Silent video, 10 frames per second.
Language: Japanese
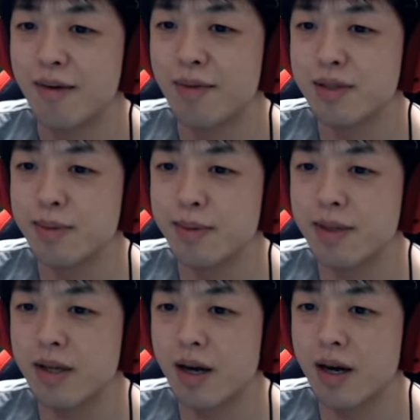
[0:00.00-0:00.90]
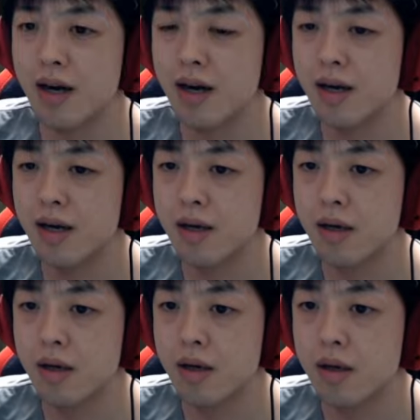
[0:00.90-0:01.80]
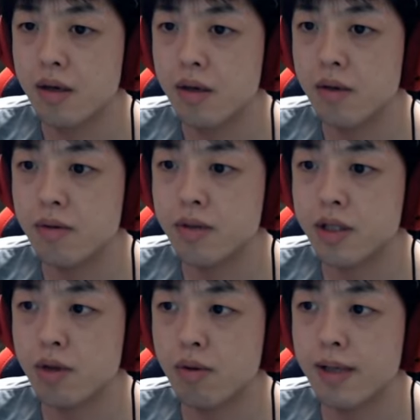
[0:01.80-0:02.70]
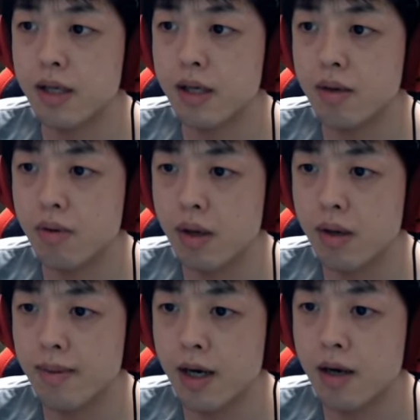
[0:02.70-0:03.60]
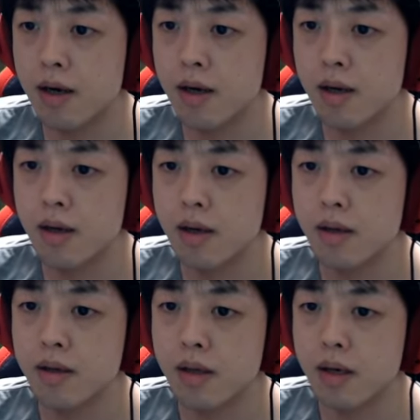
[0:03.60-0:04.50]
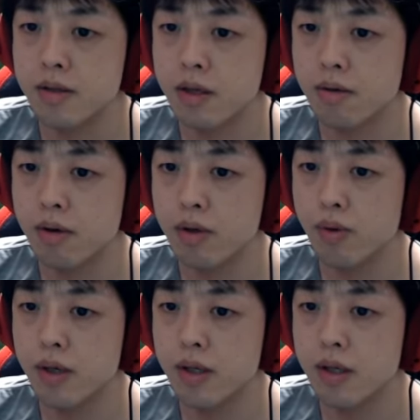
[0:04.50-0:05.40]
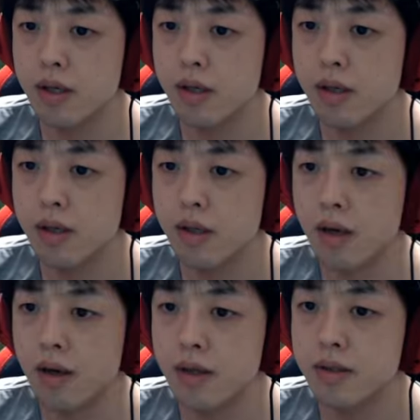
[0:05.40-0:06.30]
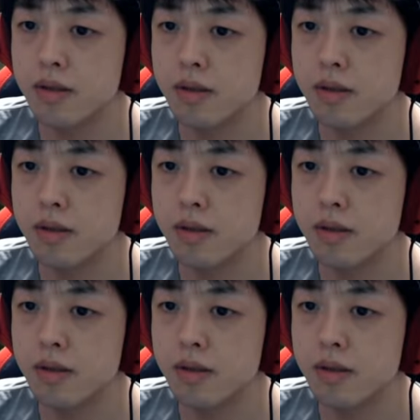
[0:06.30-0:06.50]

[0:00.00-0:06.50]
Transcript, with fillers: マジビビった。よし、ここまで来れれば、探索は容易になるはず。